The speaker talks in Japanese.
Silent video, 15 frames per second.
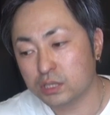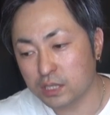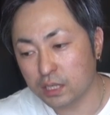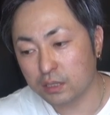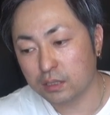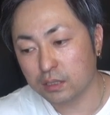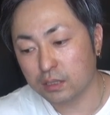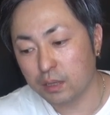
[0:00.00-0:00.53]
し
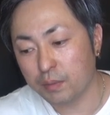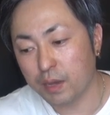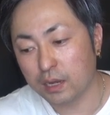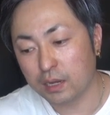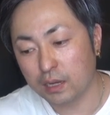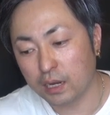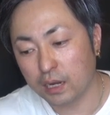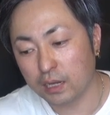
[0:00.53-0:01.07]
ちゃって
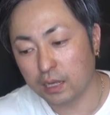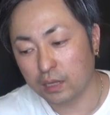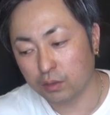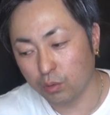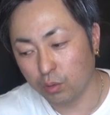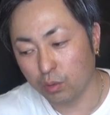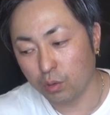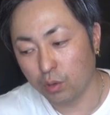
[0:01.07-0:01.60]
ばっかりだ
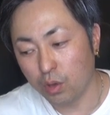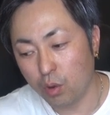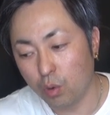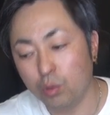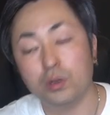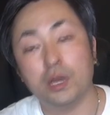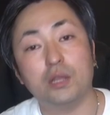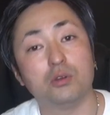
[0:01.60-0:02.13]
と
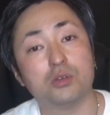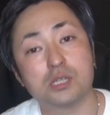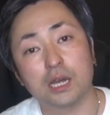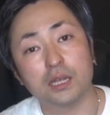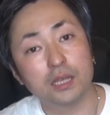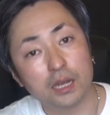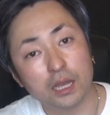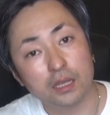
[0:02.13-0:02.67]
本来の良さ
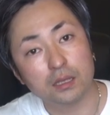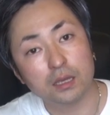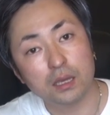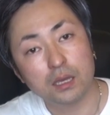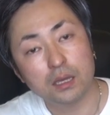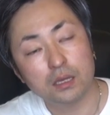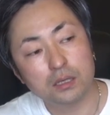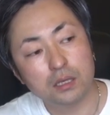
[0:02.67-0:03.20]
が出ない。
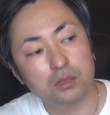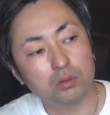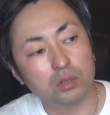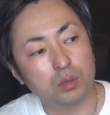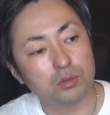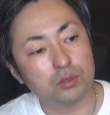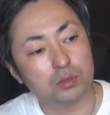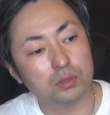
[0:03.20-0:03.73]
きっと
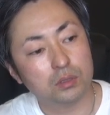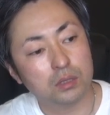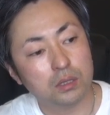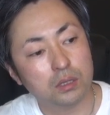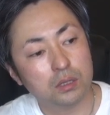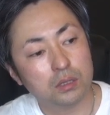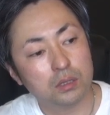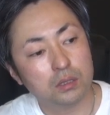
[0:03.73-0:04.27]
多分
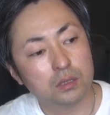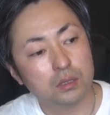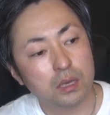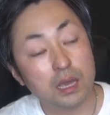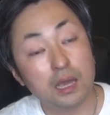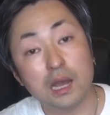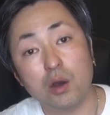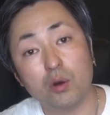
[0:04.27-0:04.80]

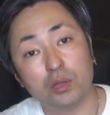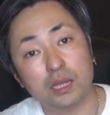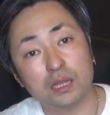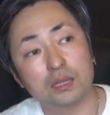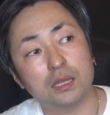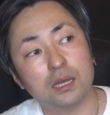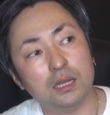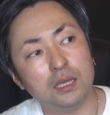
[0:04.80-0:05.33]
笑顔だっ
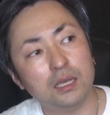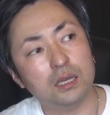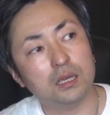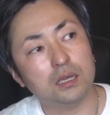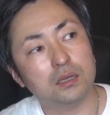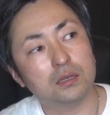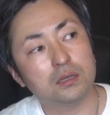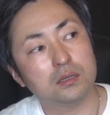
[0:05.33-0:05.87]
た
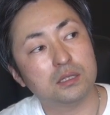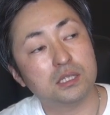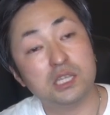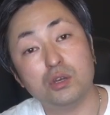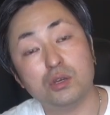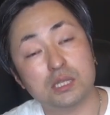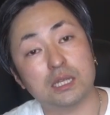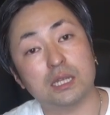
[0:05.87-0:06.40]
り
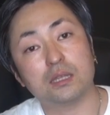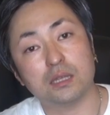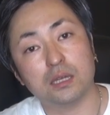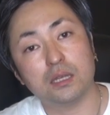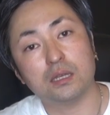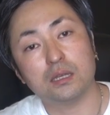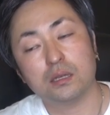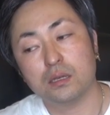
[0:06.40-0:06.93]
仕草だった
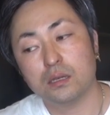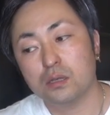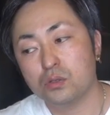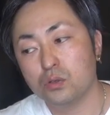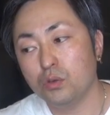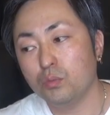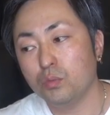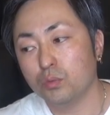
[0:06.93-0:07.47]
り
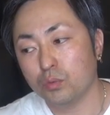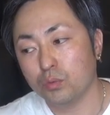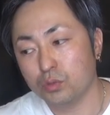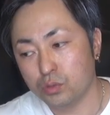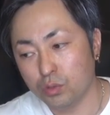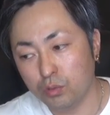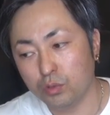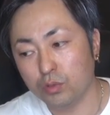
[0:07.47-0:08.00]
そういうも
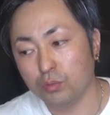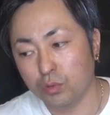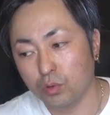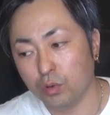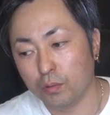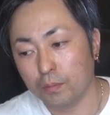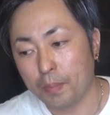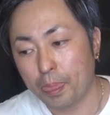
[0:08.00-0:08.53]
そういうもの
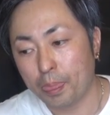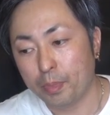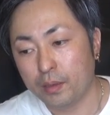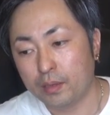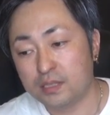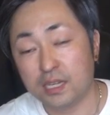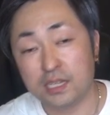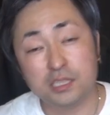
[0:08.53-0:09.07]
も
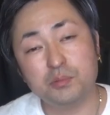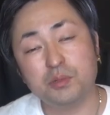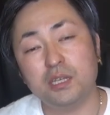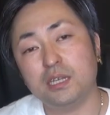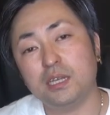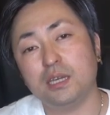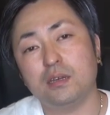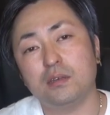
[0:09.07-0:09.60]
久しぶり
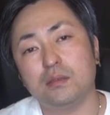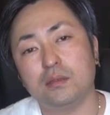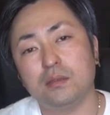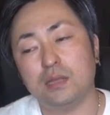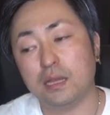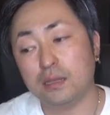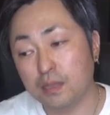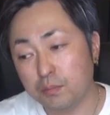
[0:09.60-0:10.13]
に
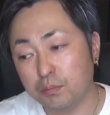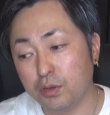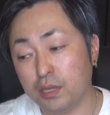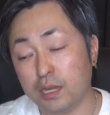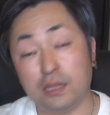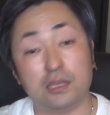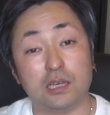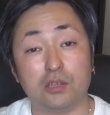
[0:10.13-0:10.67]
何年ぶり
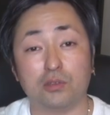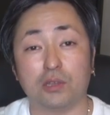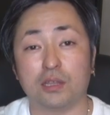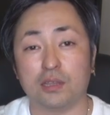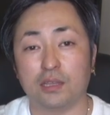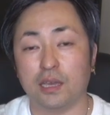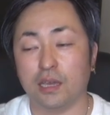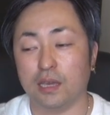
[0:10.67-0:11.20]
に会った人だっ
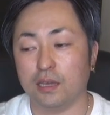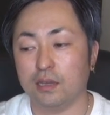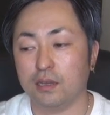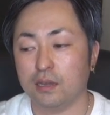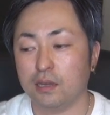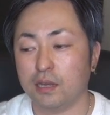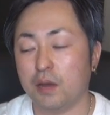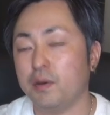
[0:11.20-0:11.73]
て
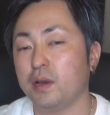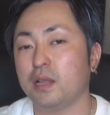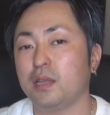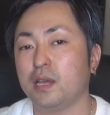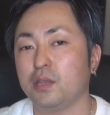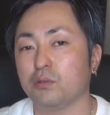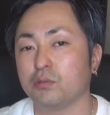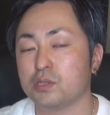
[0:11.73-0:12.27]
変わら
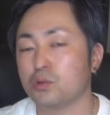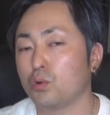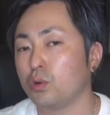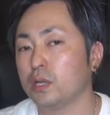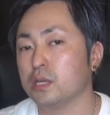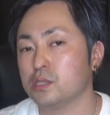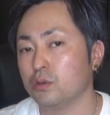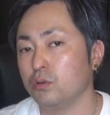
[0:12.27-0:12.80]
ないのってそ
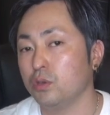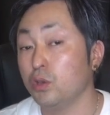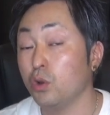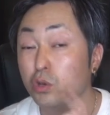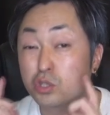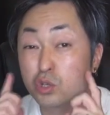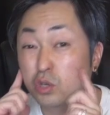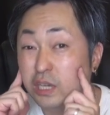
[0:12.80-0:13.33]
こなんですよ。
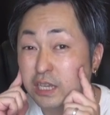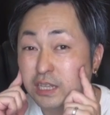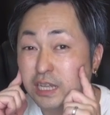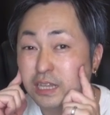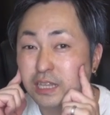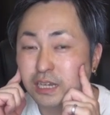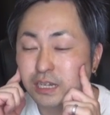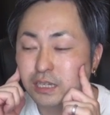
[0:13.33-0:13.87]
表情筋
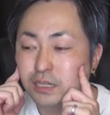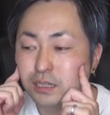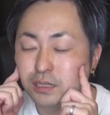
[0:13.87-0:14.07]
だったり